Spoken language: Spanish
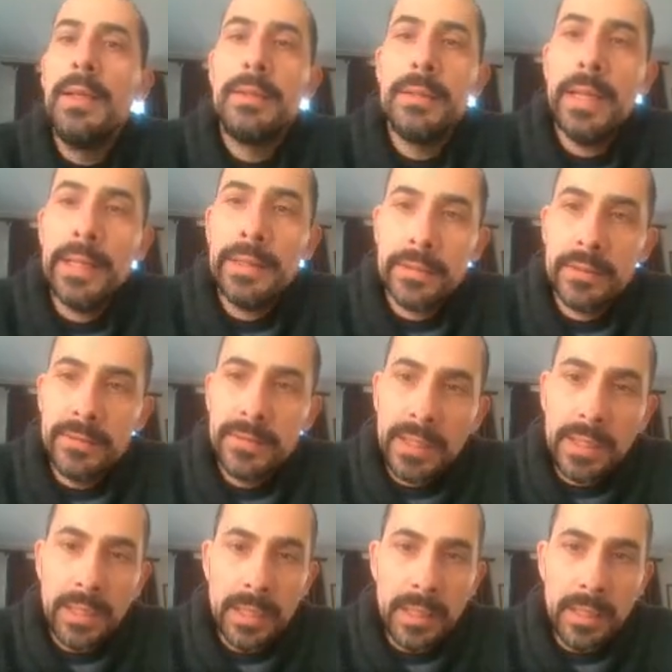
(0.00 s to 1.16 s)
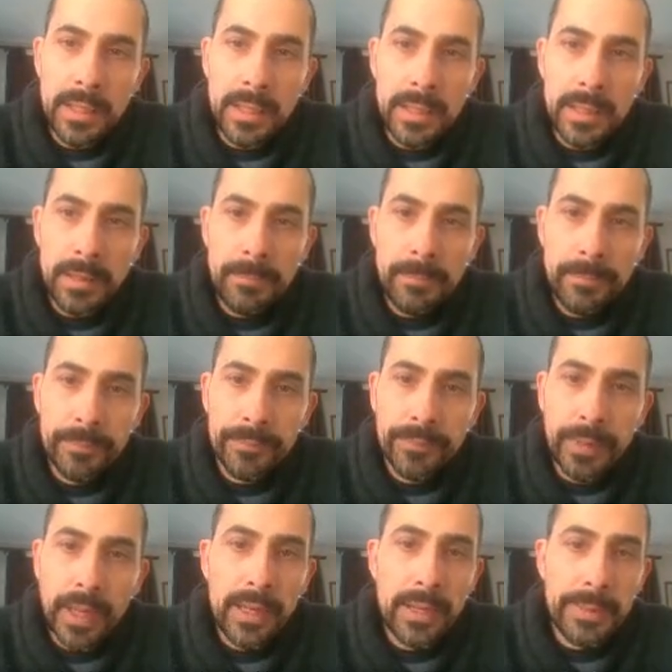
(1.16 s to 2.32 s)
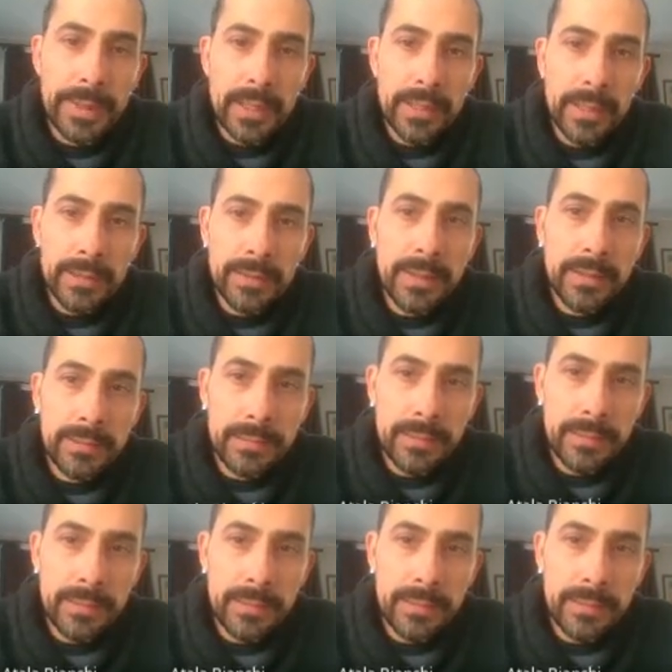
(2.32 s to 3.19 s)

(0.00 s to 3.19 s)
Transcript: ¿Ya? Entonces, y mm, esta